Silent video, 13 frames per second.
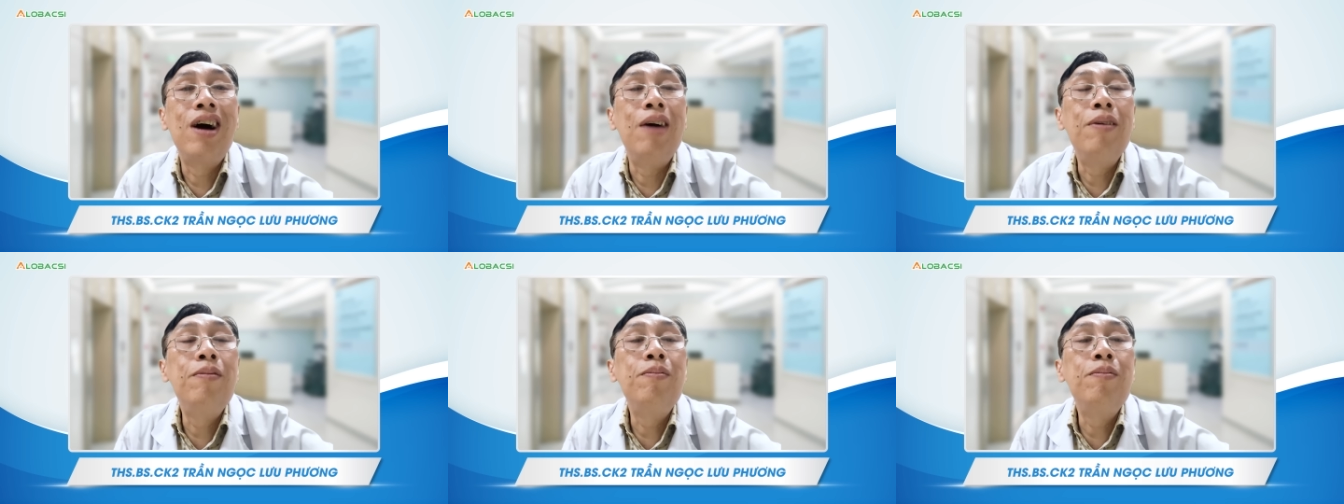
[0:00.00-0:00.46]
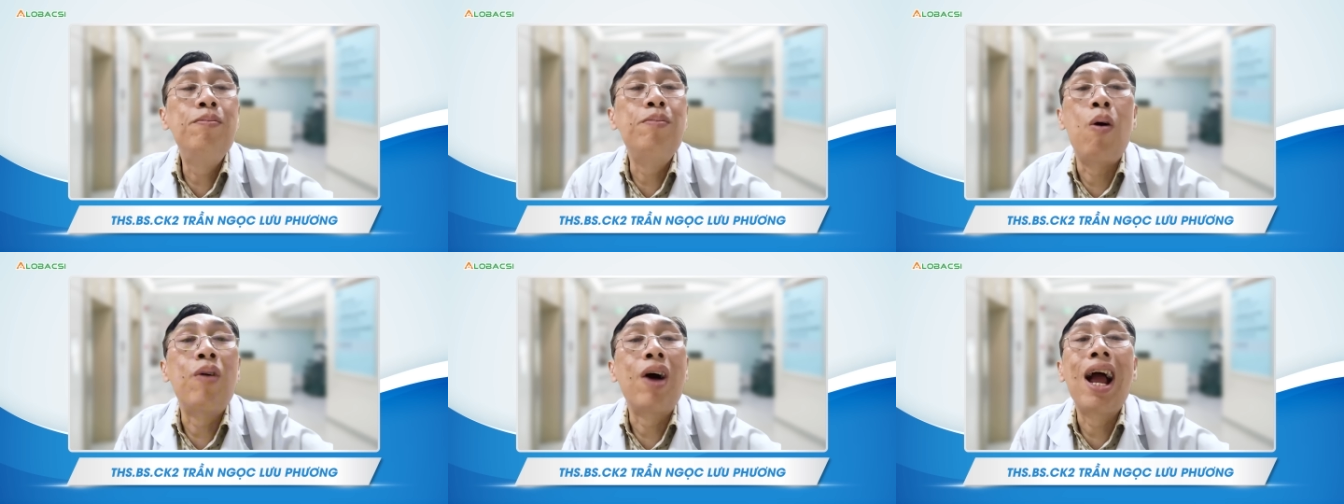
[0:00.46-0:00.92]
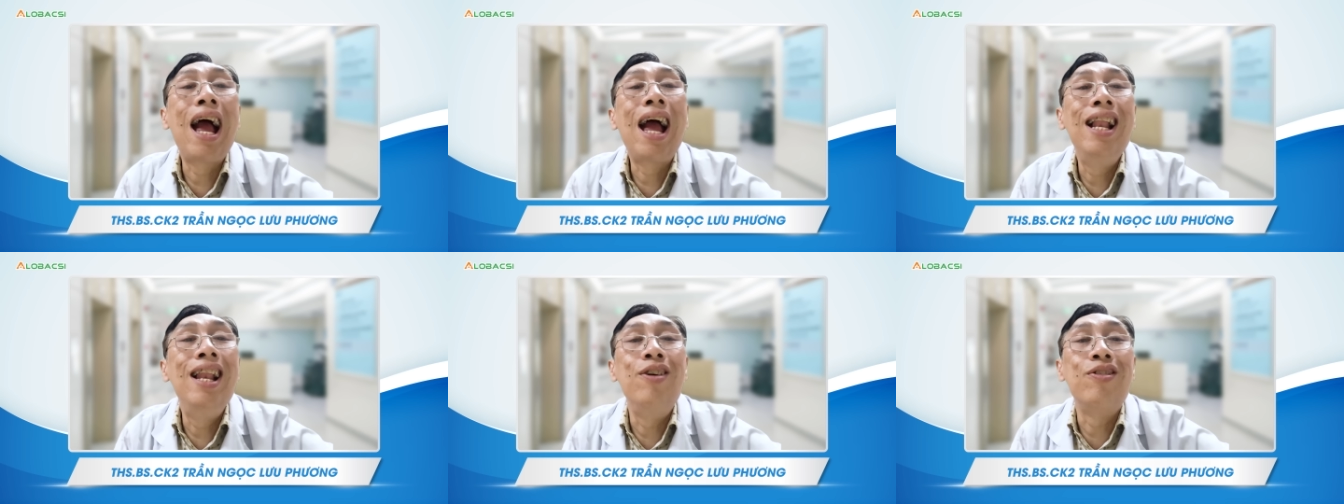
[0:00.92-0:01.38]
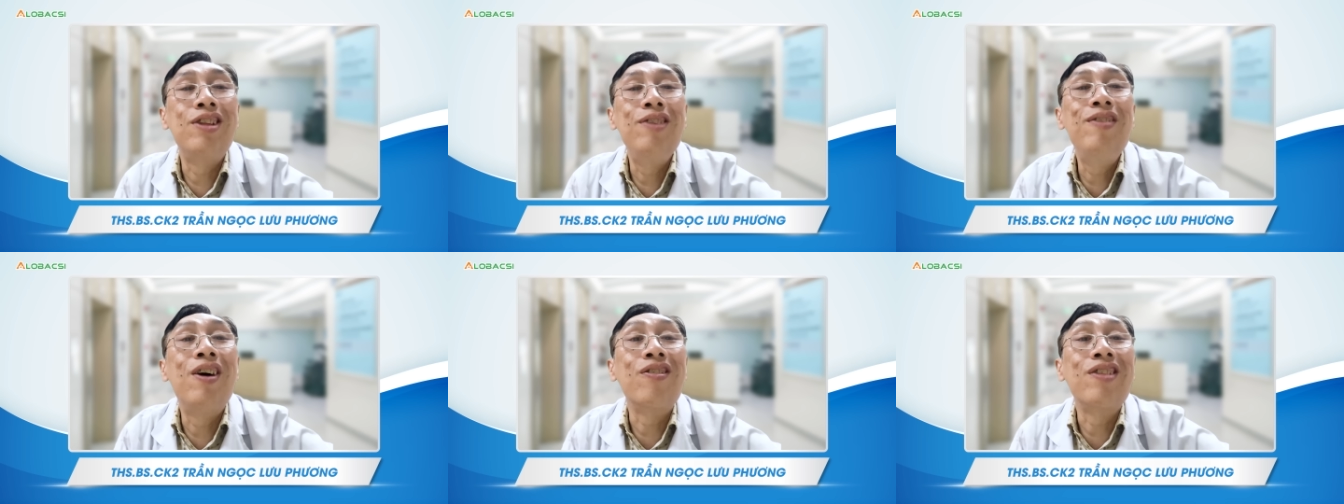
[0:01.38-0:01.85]
ở một hoặc hai liều tiêm
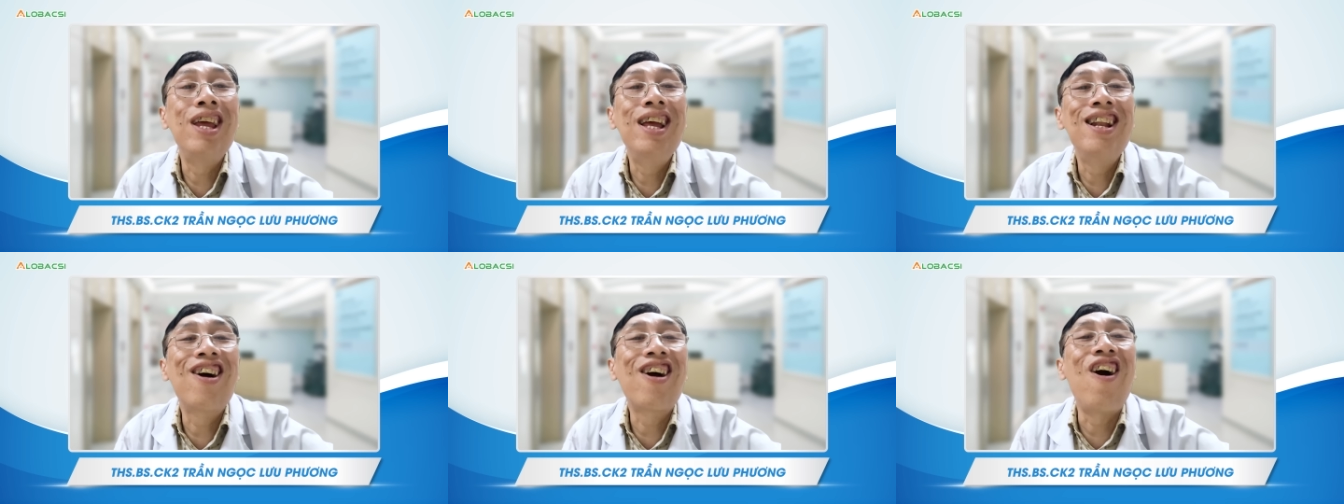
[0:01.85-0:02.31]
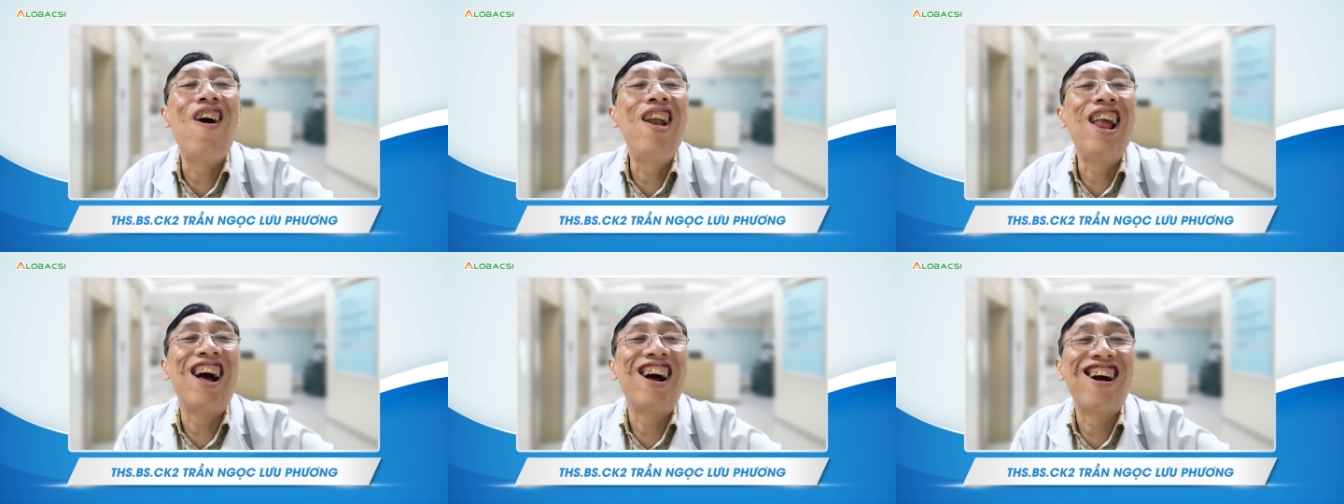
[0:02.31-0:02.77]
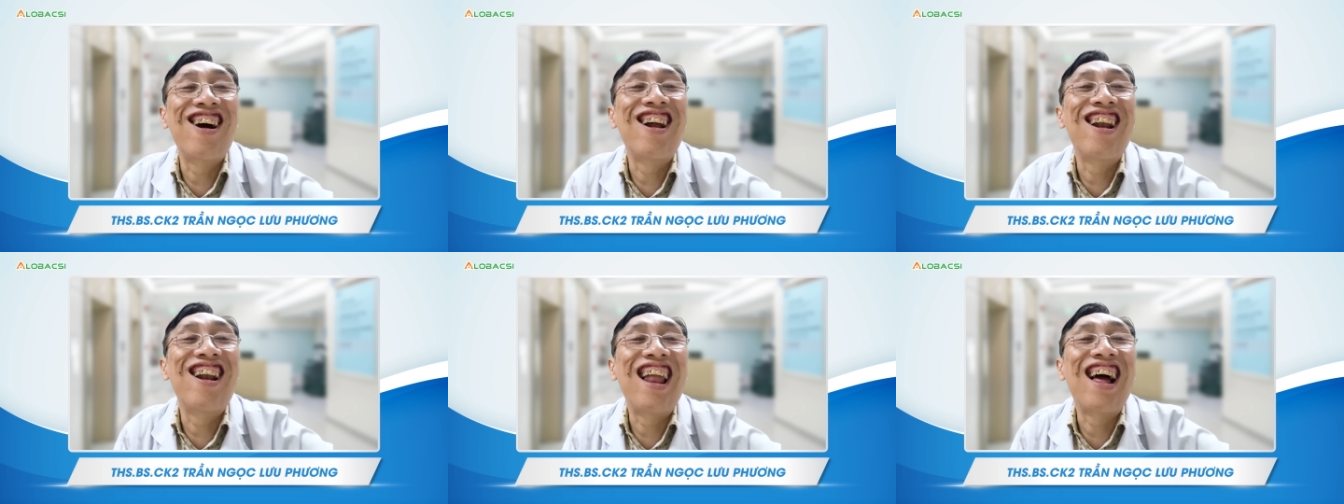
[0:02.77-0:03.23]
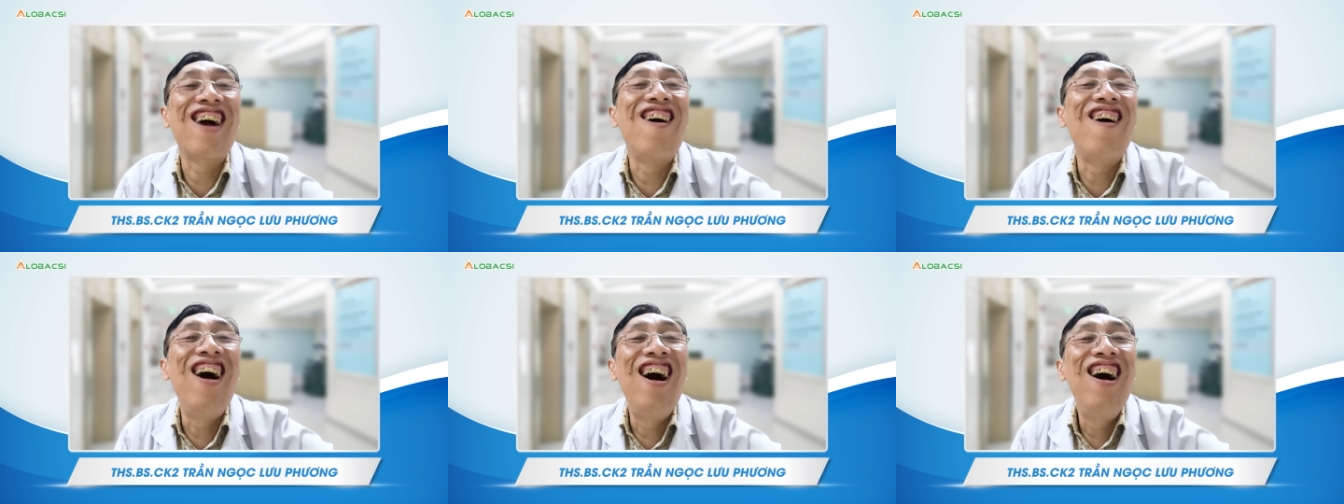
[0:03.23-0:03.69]
đầu tiên nó có là còn là
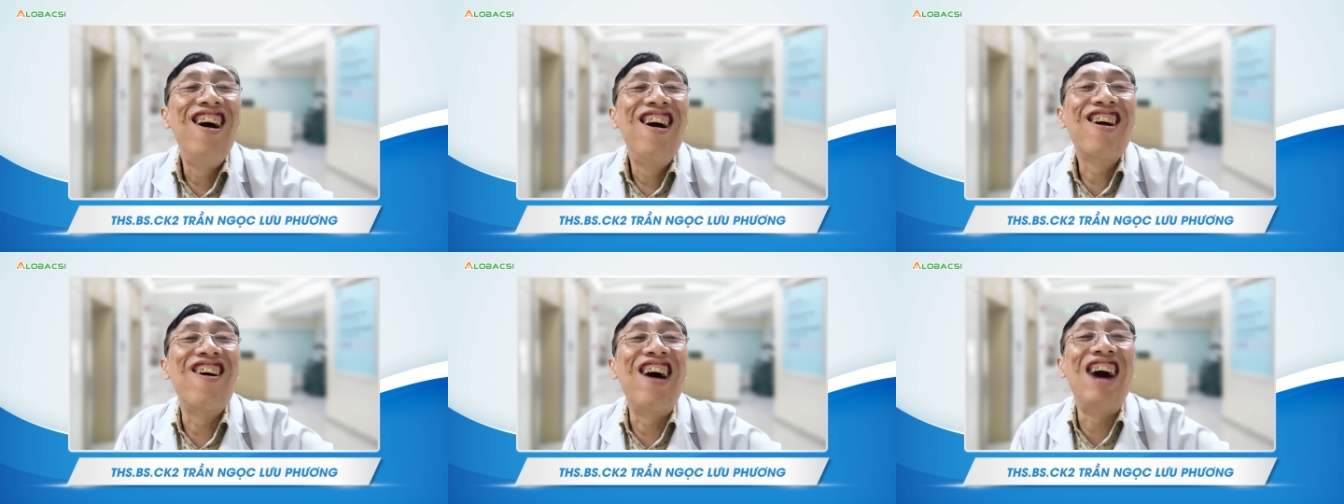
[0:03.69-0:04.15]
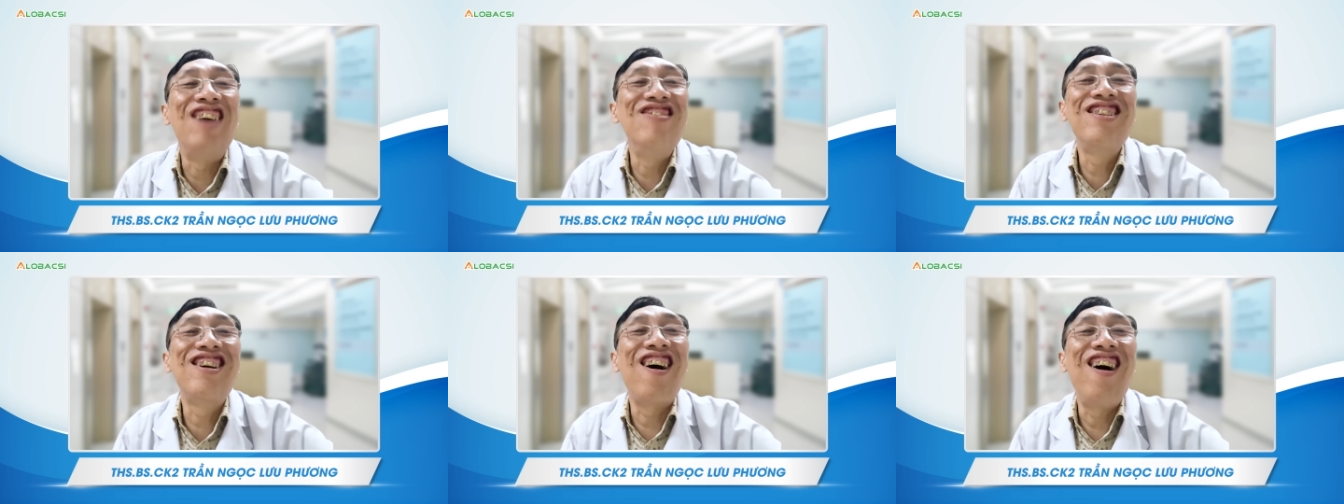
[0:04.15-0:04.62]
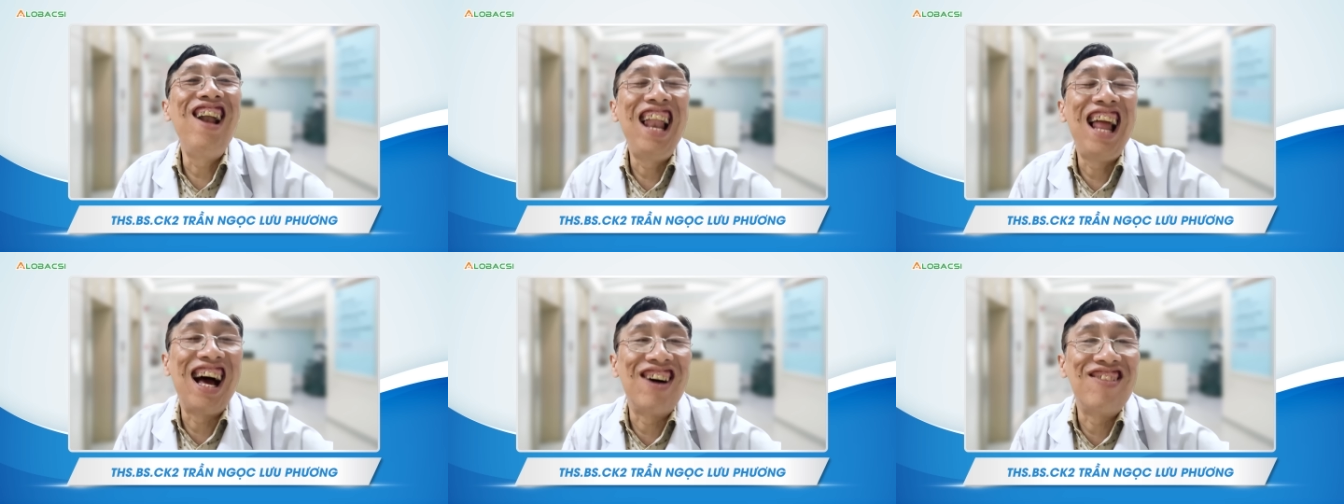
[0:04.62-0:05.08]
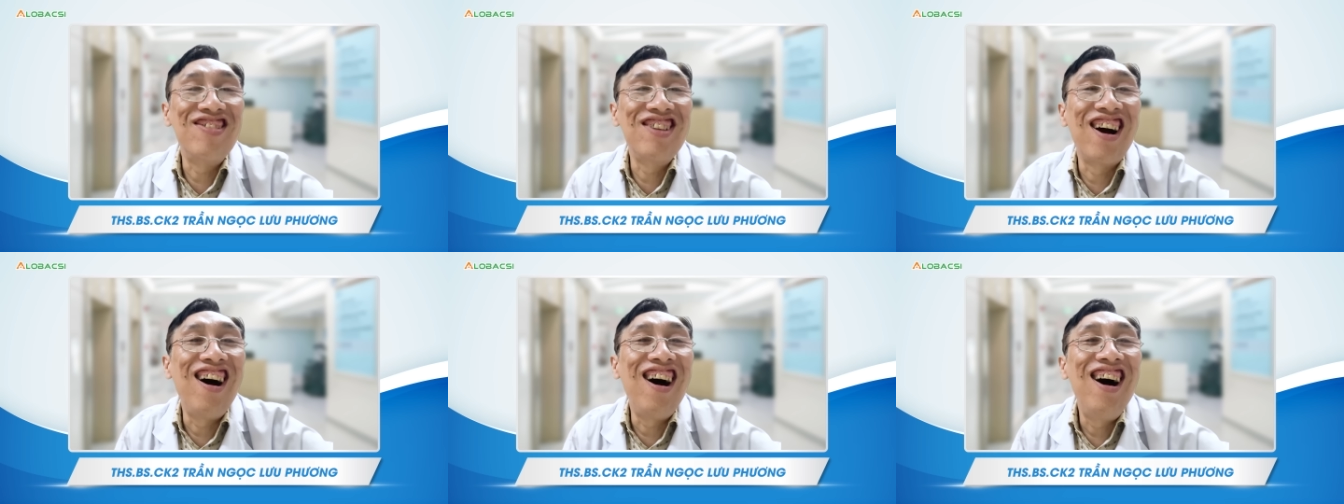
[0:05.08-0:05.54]
có còn không có là không
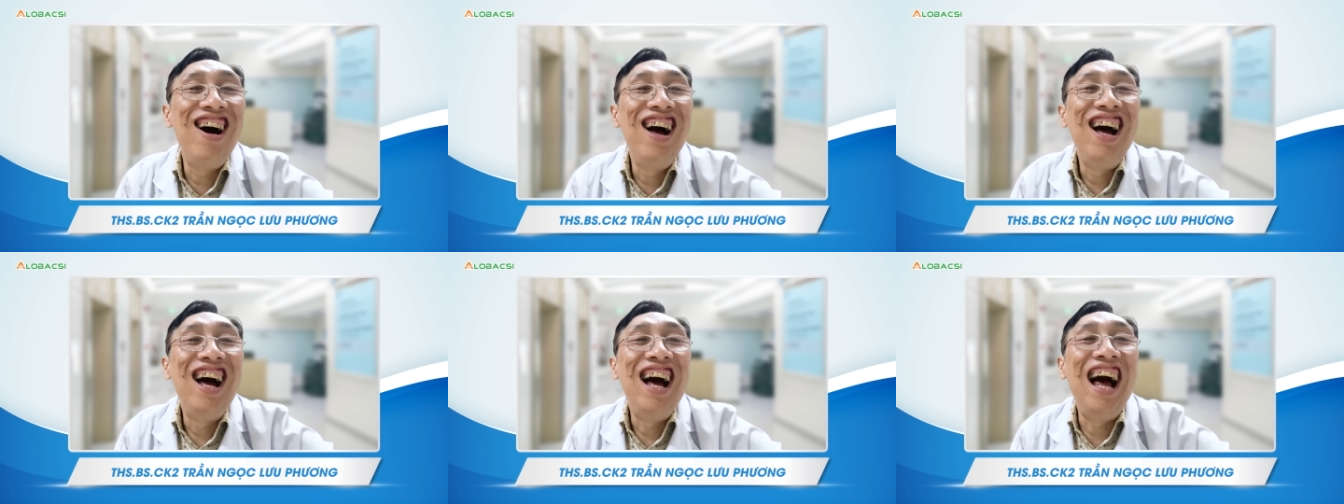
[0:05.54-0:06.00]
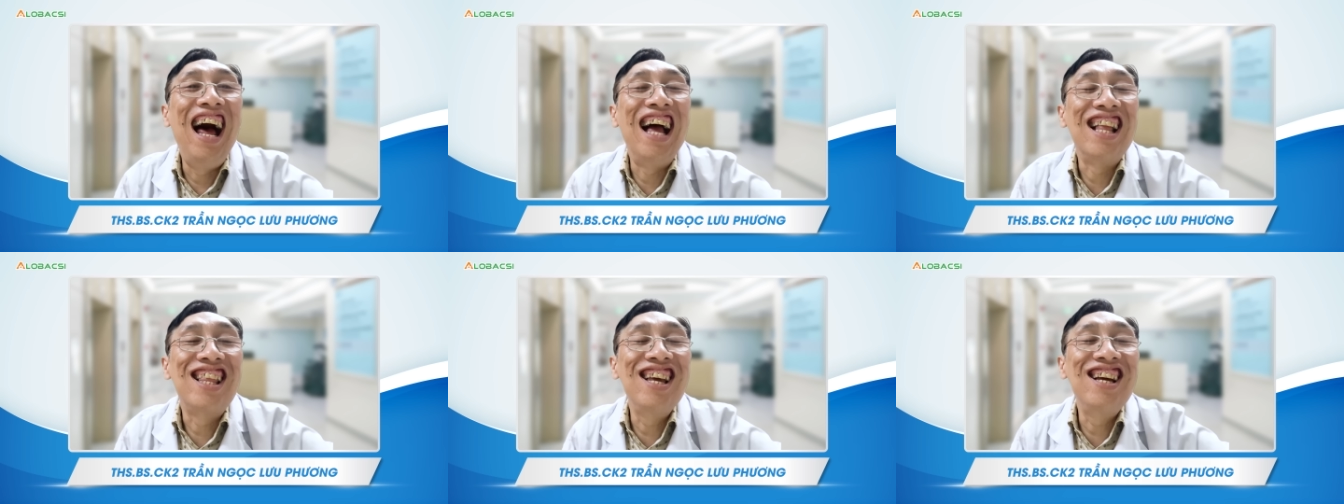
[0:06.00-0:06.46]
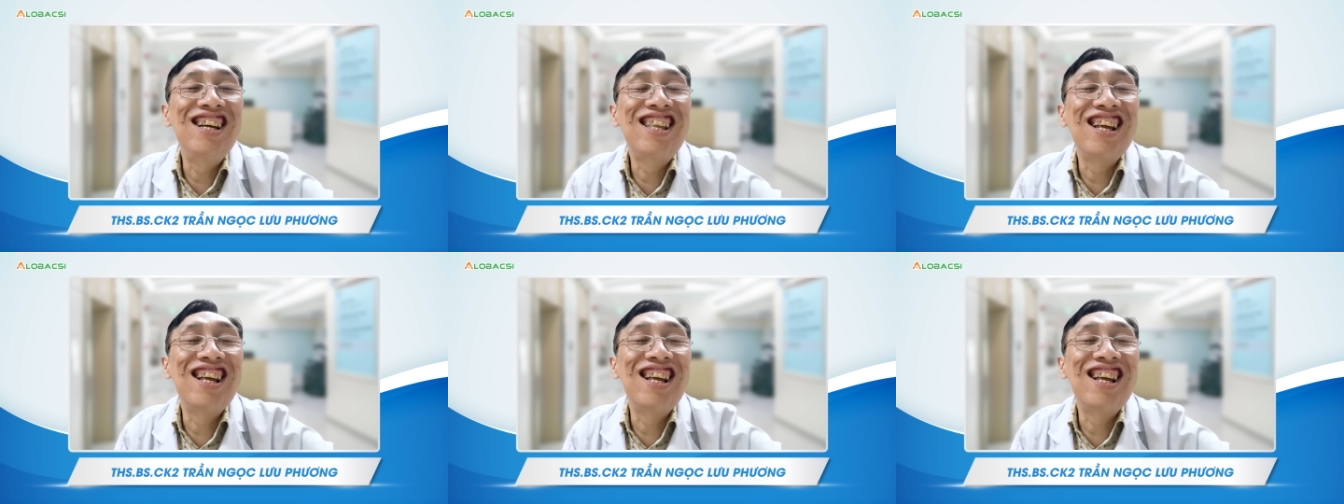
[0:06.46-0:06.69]
có à chứ,